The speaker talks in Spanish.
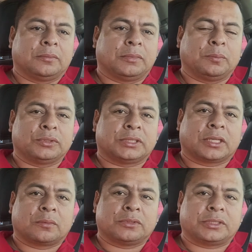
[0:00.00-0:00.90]
vamos a
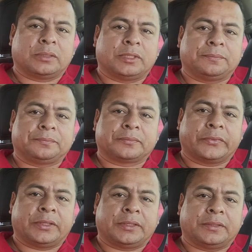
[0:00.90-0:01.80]
cómo se llama
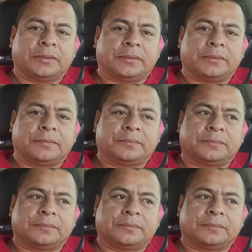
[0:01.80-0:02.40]
eh,